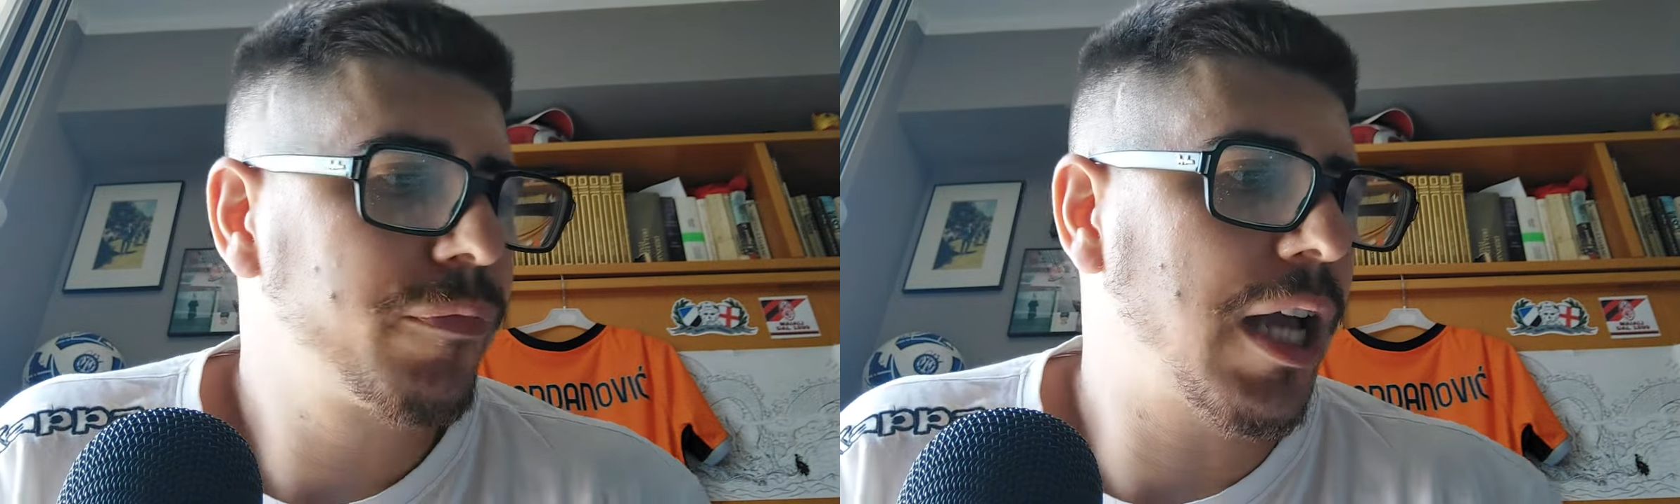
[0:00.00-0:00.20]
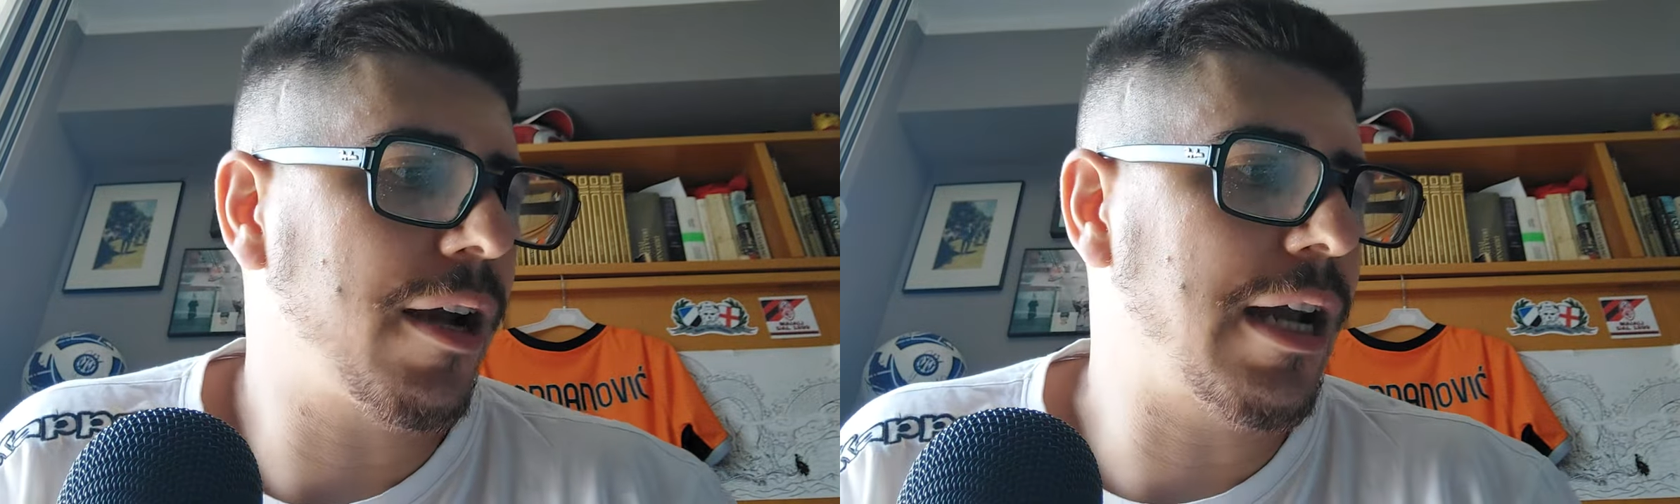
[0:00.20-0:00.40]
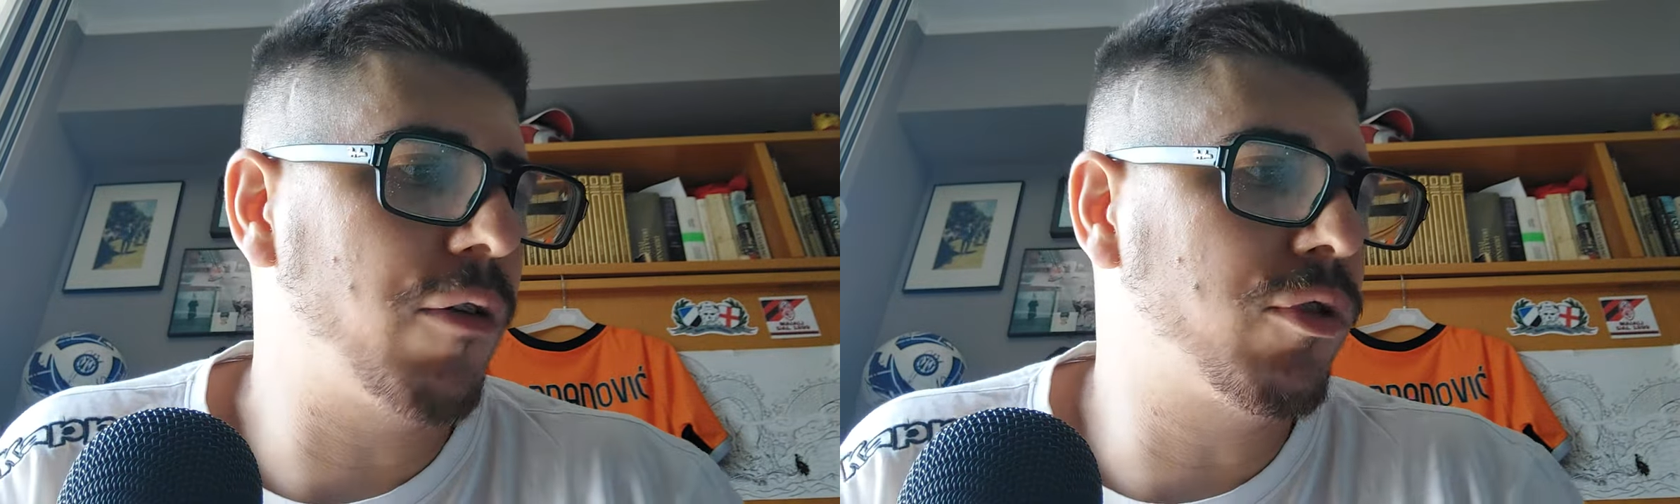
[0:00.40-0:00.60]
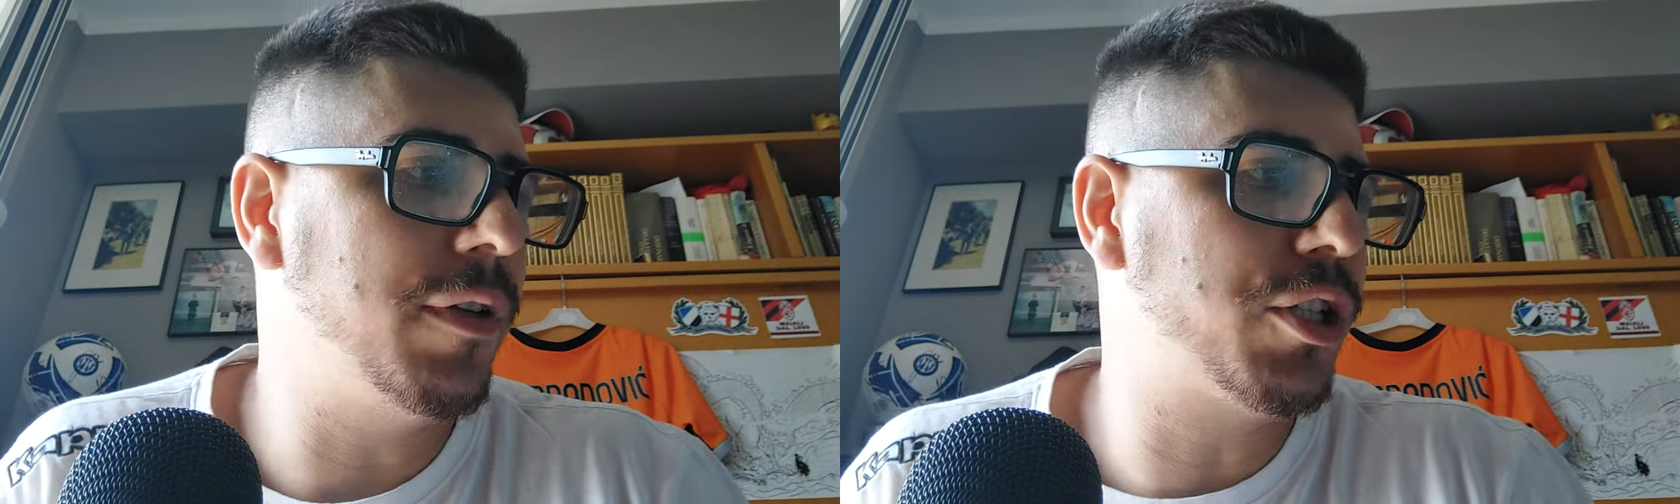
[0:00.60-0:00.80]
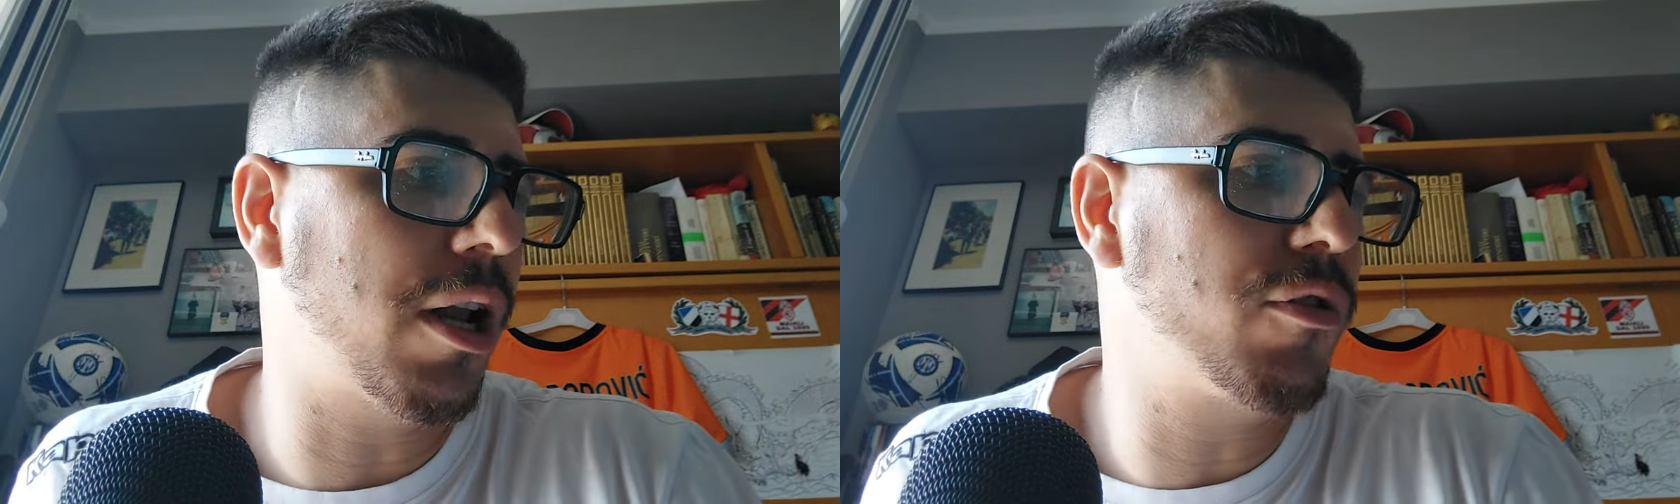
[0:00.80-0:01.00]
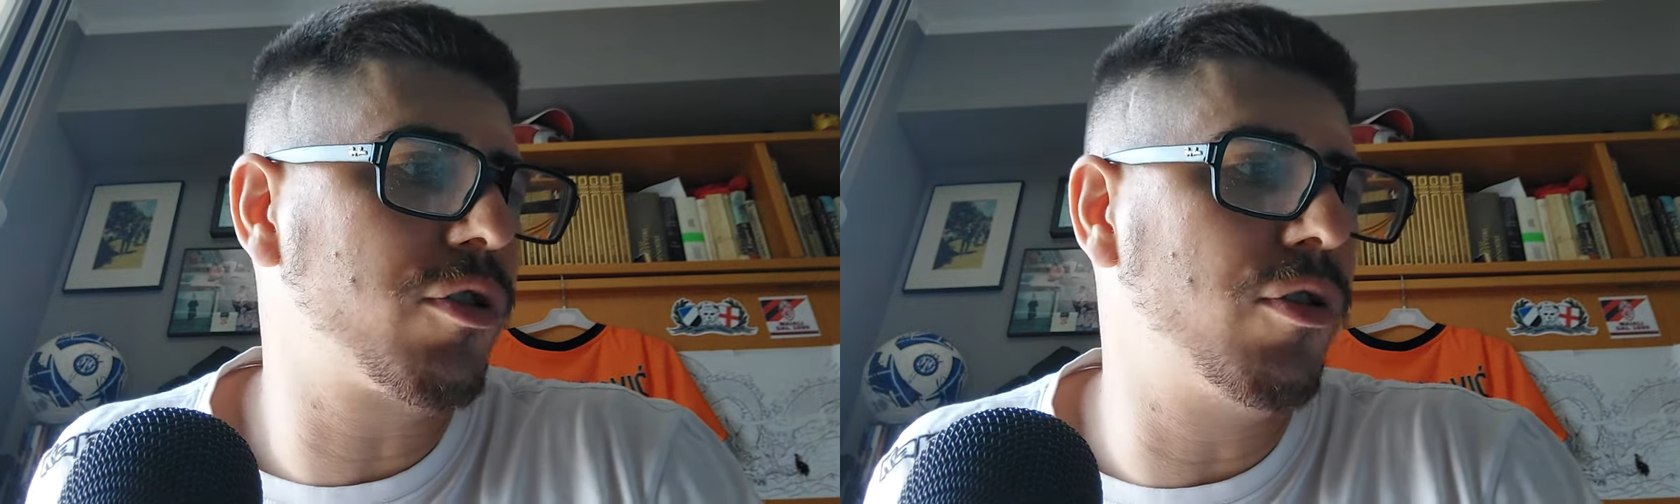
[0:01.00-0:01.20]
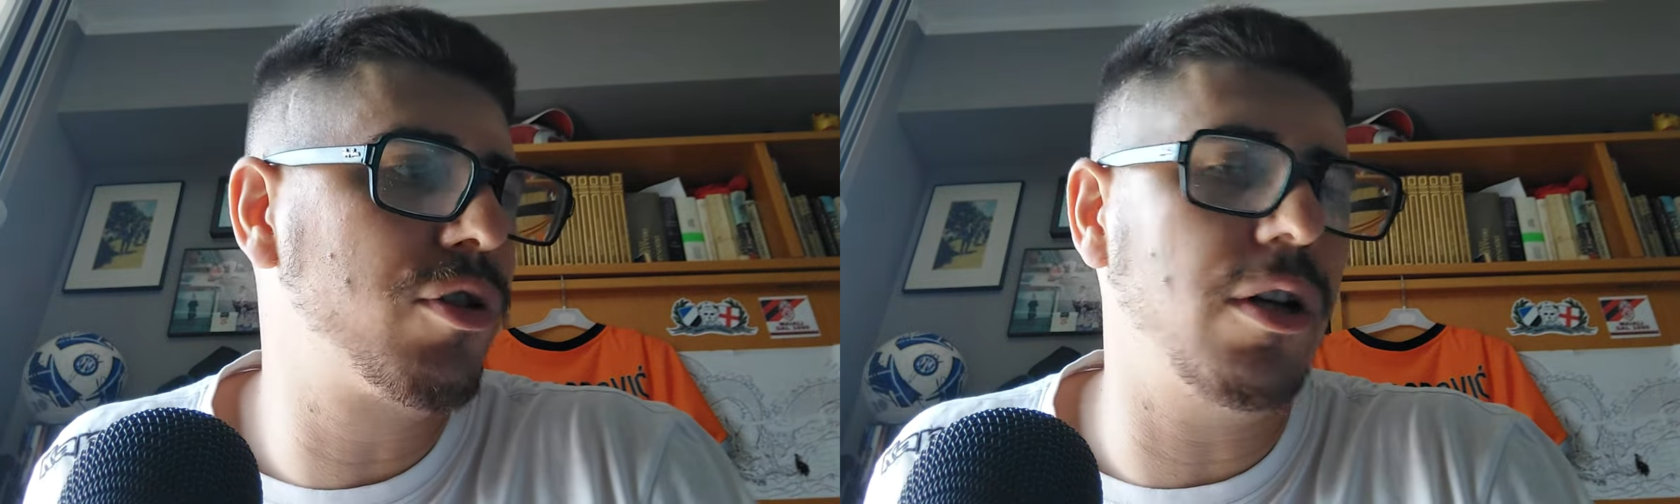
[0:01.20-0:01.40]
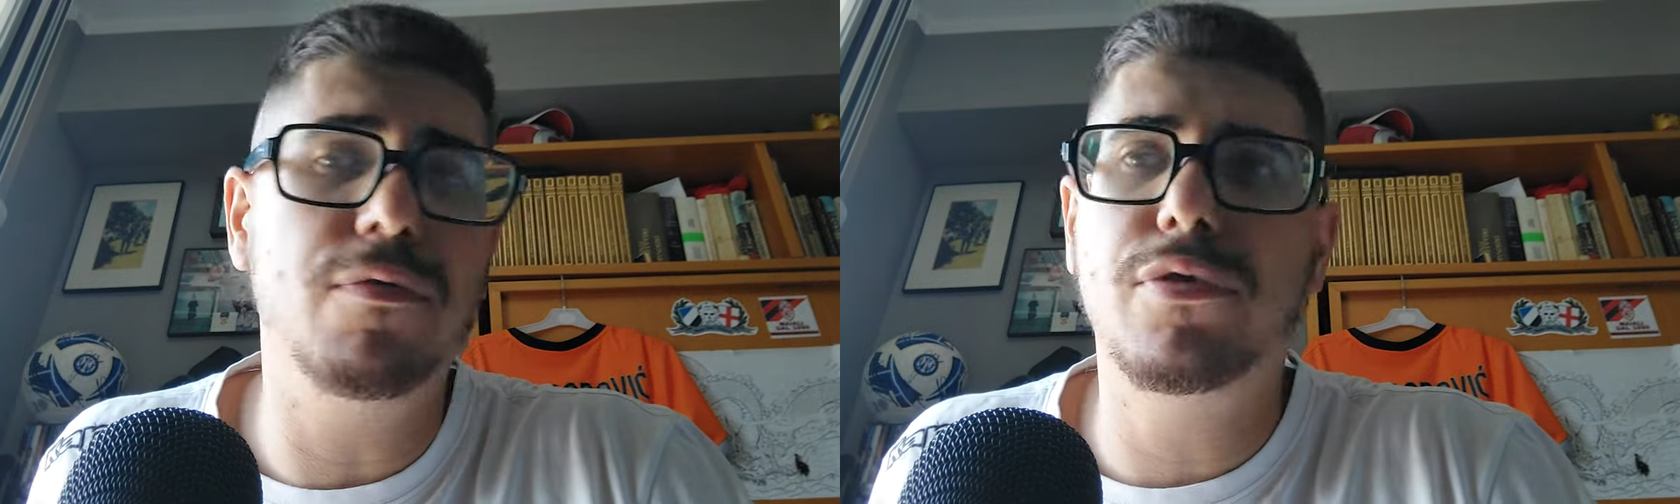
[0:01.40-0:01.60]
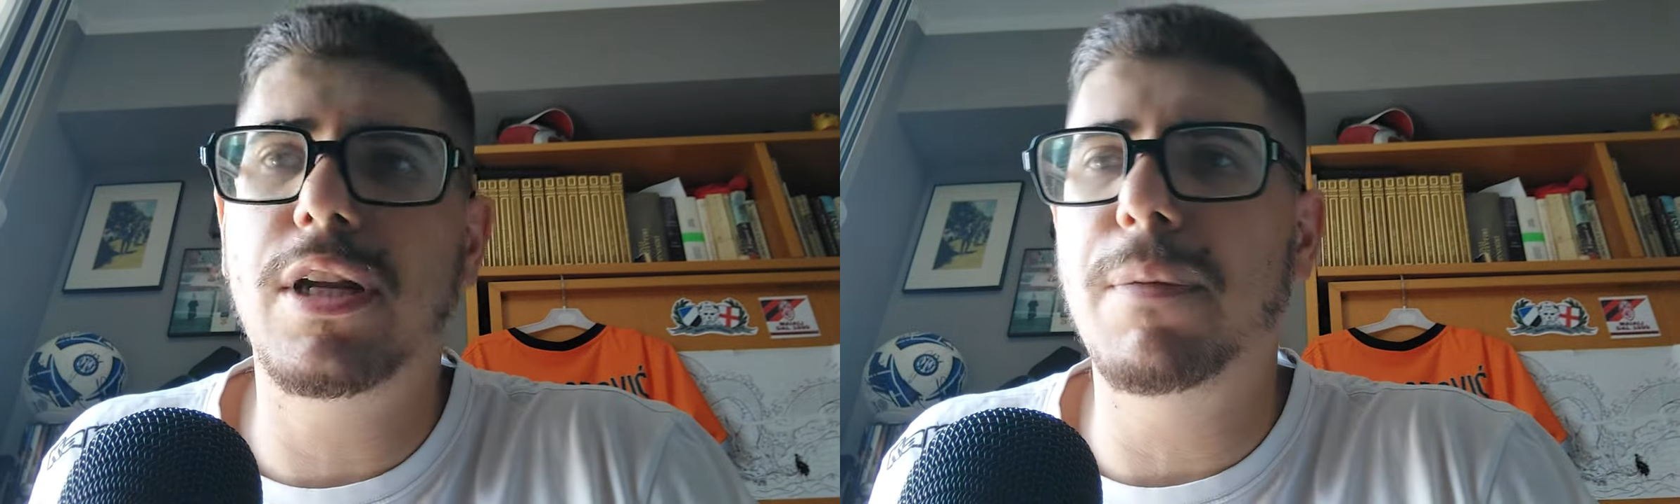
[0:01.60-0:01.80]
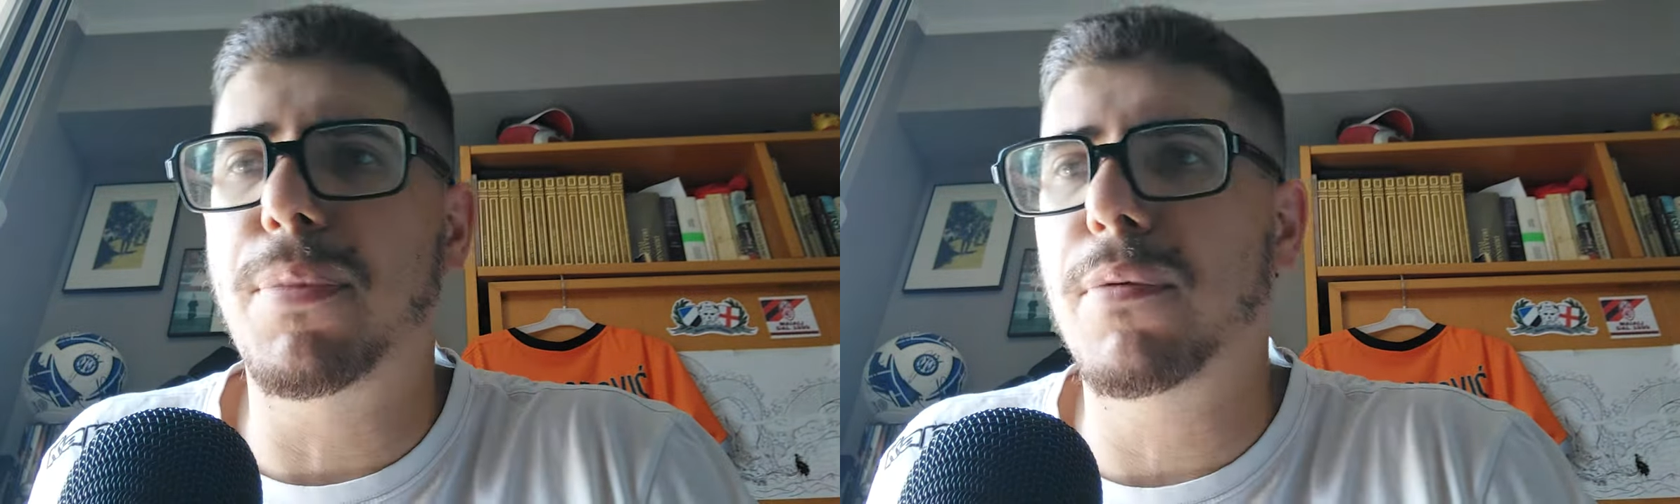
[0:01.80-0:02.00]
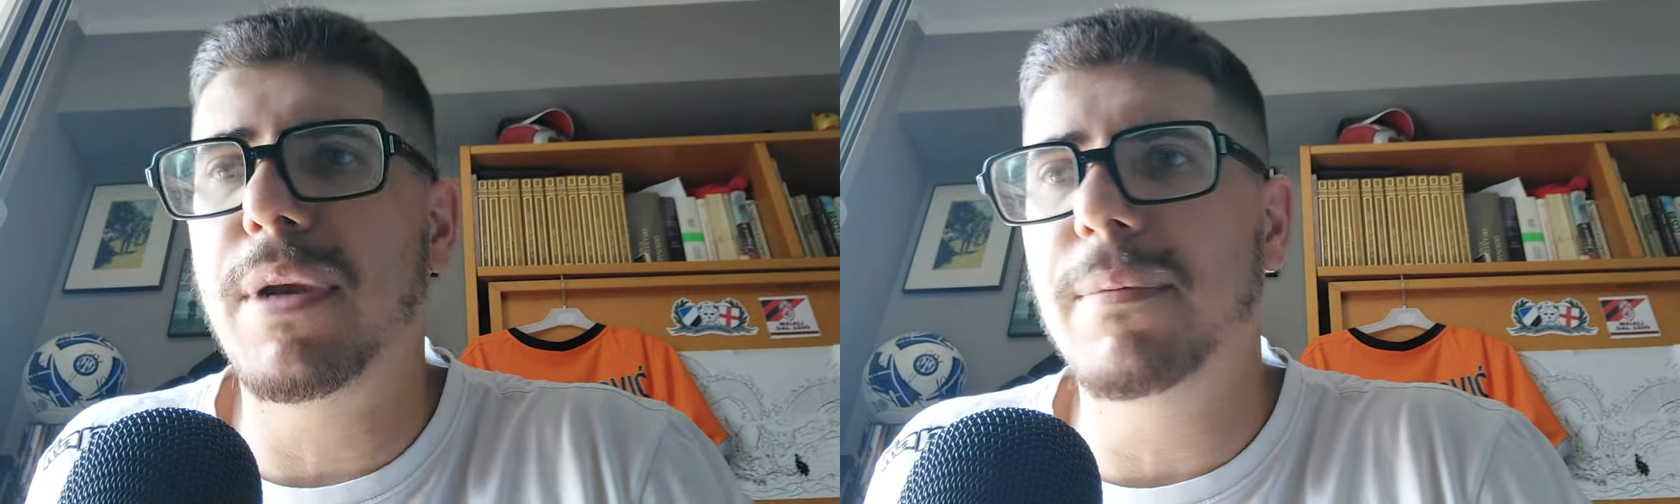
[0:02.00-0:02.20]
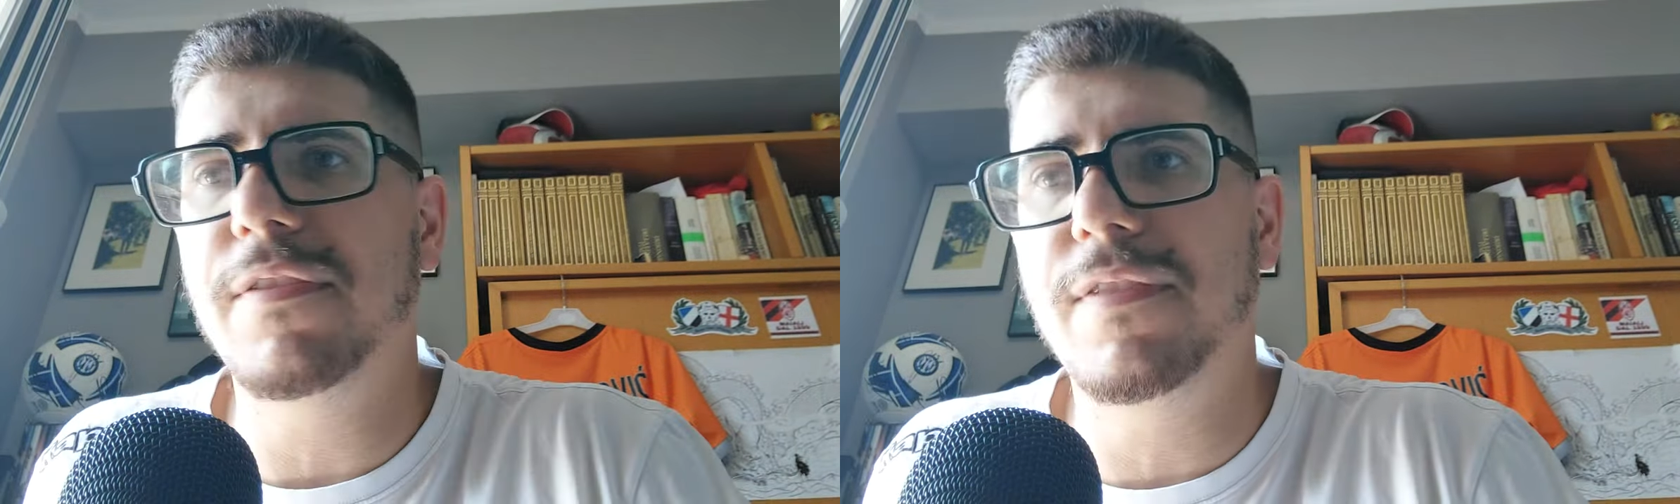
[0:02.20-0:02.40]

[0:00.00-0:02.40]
Arnautovic l'anno scorso ha avuto dei problemi